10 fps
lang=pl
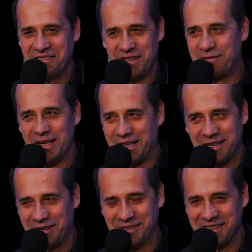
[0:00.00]
Nie
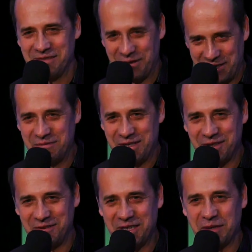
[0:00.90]
Wielkiej Nocy. Może być o
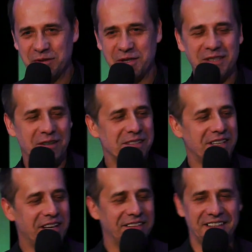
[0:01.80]
świętach Bożego Narodzenia?